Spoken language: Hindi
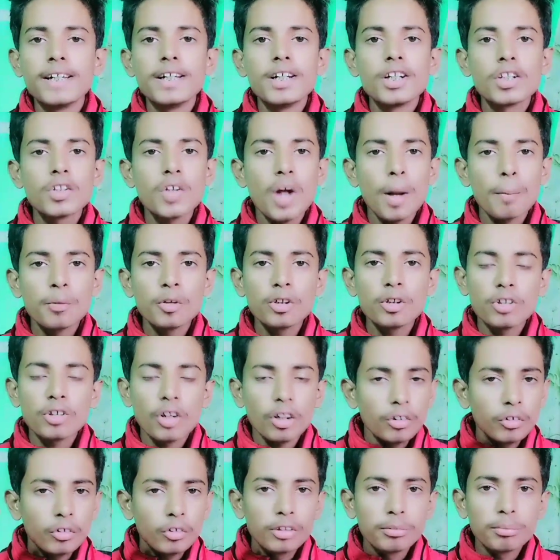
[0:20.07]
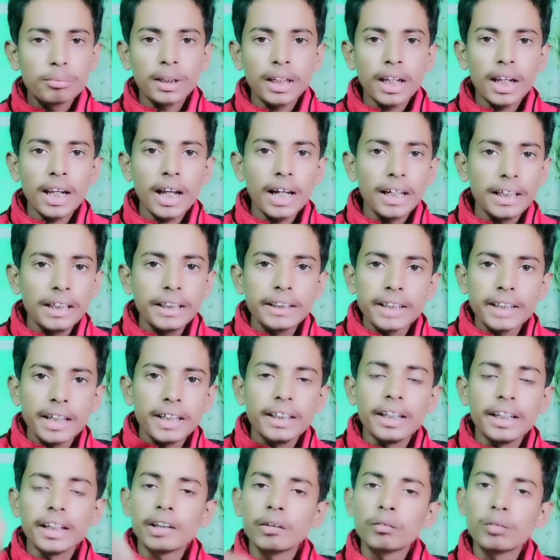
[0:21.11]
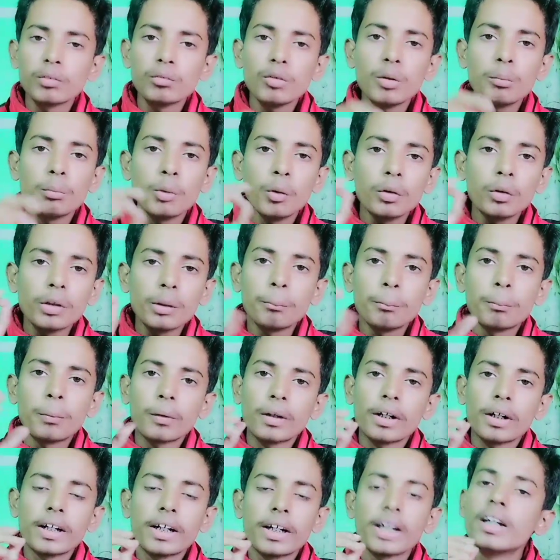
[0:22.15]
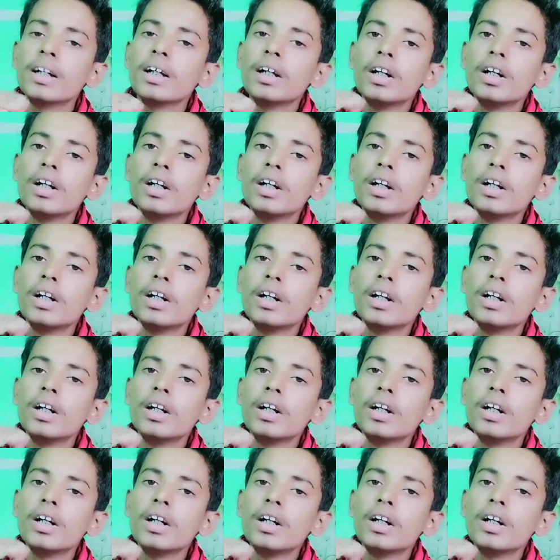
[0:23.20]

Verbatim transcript: तो आपको शॉर्ट नोट्स बनाना ही चाहिए क्योंकि वो बहुत इंपॉर्टेंट है